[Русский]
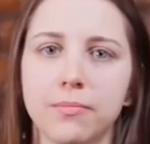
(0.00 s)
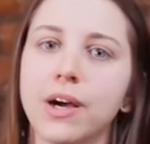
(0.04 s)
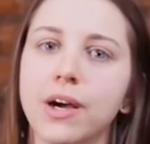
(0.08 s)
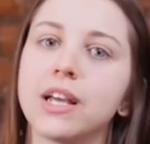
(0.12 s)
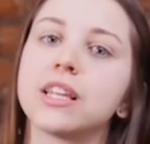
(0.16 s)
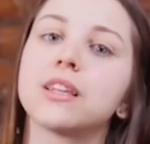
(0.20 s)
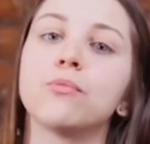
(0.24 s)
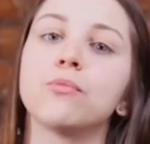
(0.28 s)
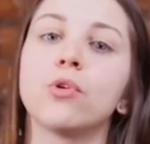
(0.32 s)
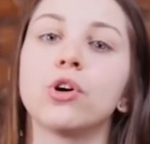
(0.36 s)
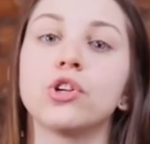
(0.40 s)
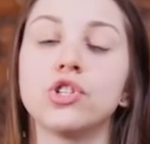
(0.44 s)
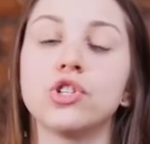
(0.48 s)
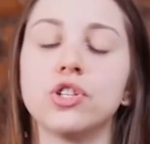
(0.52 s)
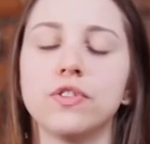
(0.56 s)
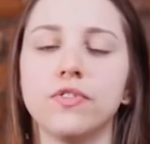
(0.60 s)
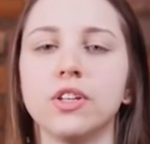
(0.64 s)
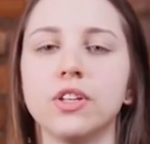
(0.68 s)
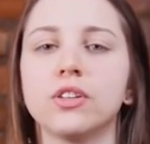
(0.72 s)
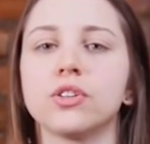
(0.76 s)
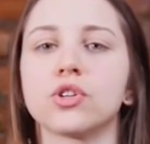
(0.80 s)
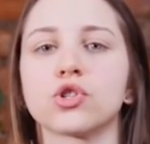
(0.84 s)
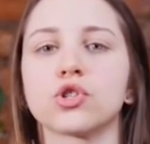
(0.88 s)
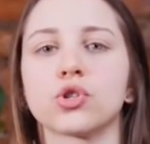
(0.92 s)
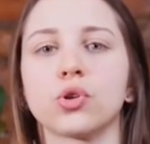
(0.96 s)
полезные
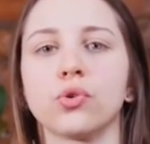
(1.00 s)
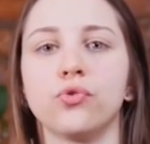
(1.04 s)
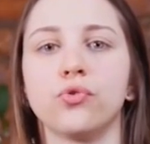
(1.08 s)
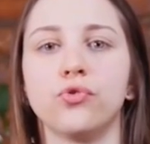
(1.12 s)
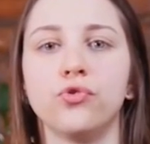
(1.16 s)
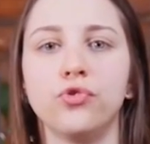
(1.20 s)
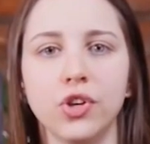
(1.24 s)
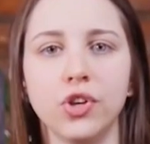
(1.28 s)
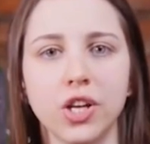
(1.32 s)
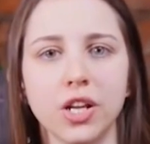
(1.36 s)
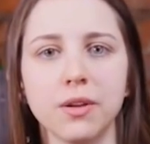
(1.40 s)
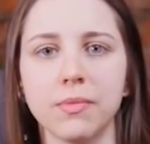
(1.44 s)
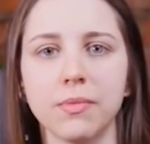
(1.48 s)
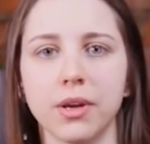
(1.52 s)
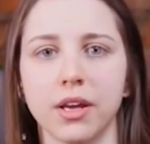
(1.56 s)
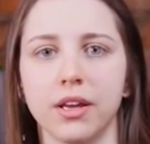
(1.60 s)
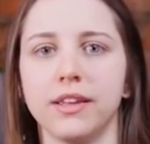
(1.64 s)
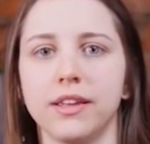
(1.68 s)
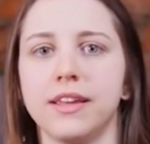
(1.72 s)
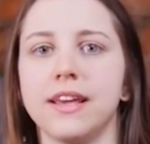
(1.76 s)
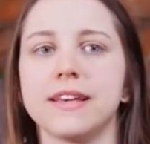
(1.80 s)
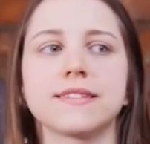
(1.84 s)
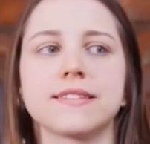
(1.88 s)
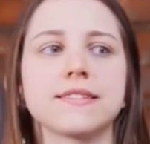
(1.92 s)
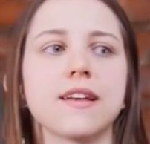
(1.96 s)
советы и упражнения,
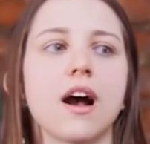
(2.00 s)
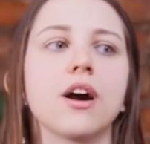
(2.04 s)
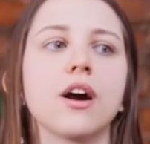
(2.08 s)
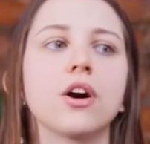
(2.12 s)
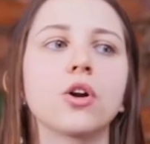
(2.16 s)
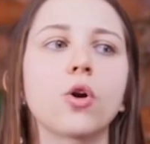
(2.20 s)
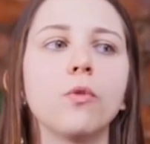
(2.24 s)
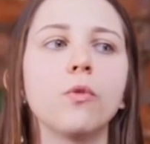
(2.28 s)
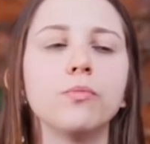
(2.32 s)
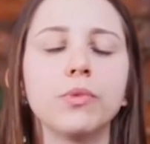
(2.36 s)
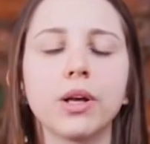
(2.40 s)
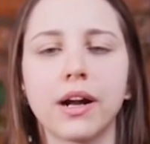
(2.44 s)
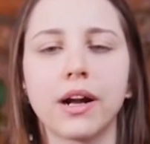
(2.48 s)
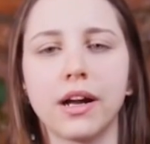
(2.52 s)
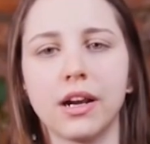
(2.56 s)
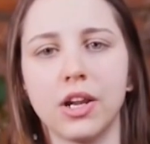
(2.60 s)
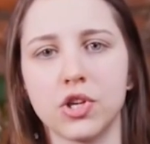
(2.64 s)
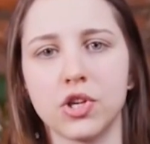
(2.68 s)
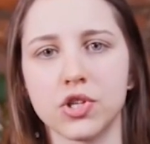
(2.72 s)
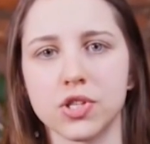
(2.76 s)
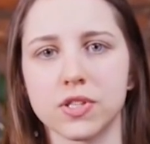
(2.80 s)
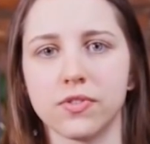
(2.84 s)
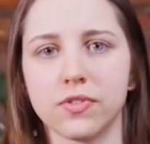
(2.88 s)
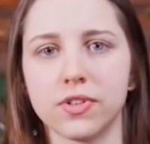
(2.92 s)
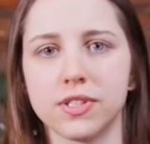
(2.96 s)
чтобы прокачать
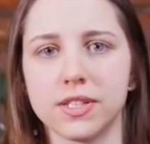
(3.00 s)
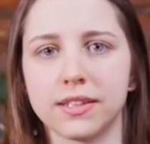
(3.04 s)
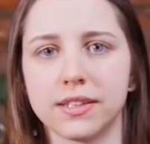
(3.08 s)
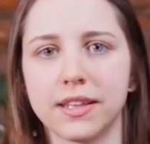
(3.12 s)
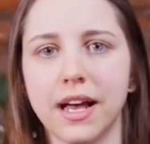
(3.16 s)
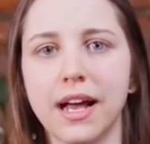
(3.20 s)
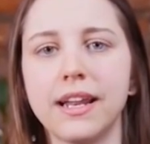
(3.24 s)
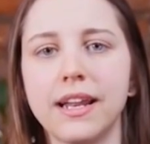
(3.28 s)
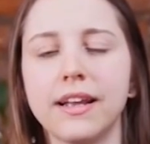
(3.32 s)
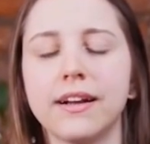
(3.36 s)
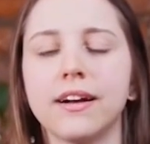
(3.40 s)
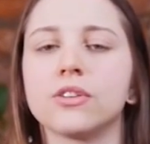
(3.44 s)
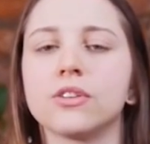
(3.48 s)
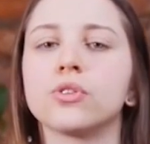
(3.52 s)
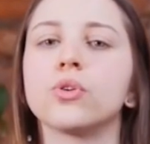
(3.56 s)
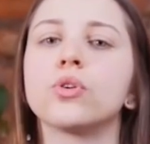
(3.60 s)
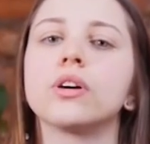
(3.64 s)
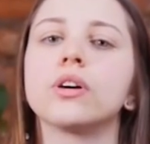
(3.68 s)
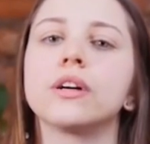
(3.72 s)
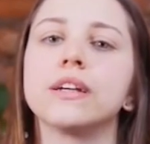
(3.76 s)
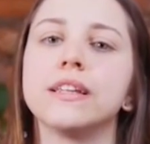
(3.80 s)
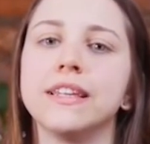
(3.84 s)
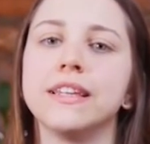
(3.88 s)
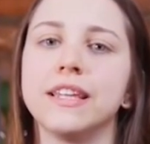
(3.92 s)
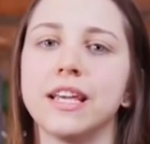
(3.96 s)
английский или
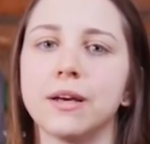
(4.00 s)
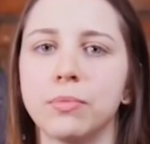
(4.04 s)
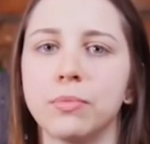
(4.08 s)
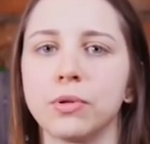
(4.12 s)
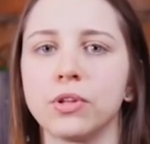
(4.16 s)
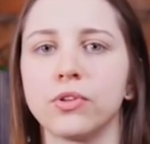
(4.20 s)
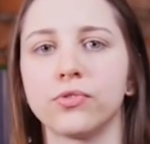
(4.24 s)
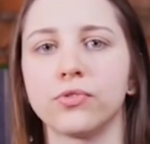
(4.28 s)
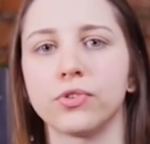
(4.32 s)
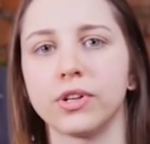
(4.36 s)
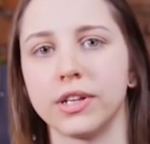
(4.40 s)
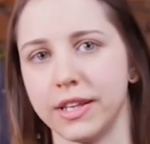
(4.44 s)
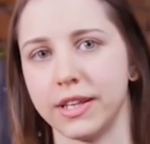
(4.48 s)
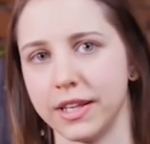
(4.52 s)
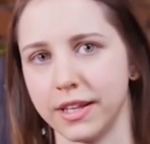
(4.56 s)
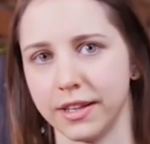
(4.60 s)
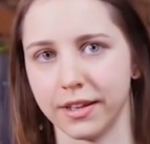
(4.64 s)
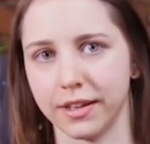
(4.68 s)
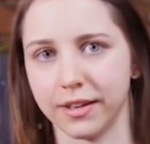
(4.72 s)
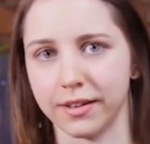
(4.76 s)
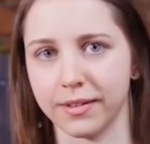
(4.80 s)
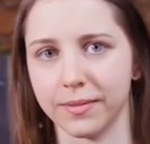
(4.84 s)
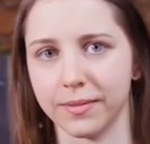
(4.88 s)
поддерживать уровень языка.